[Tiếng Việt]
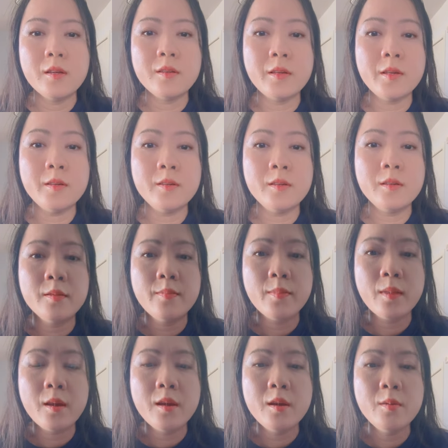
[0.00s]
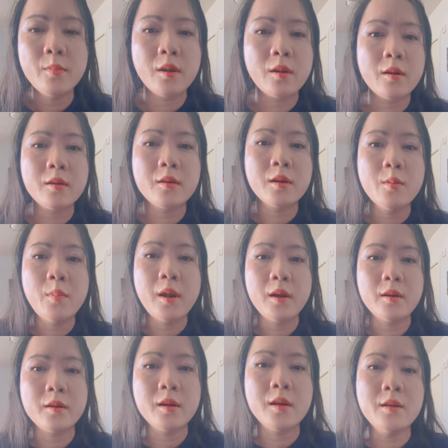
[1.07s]
thì khi mà các
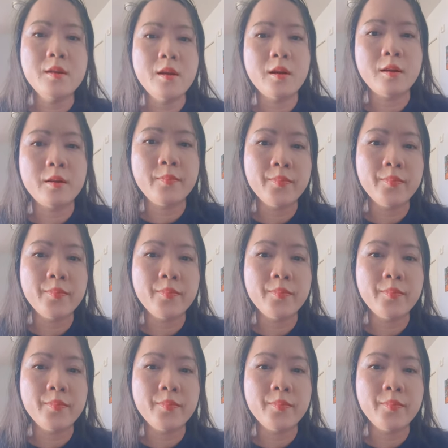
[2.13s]
bạn nghĩ là